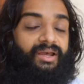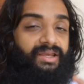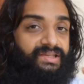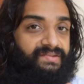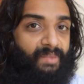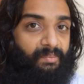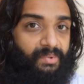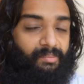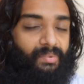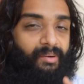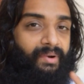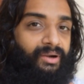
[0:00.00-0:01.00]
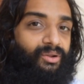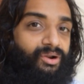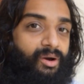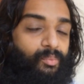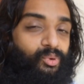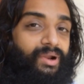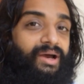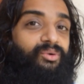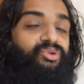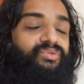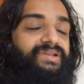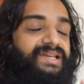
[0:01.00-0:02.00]
इसमें पीपरमेंट और कपूर है
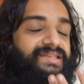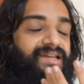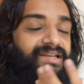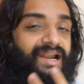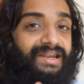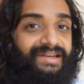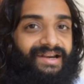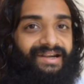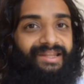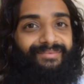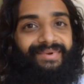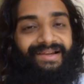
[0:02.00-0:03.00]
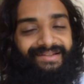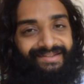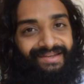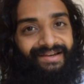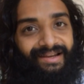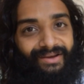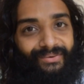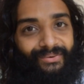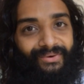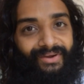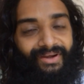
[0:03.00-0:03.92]
उस वजह से ठंडी ठंडी भी लगती है गले को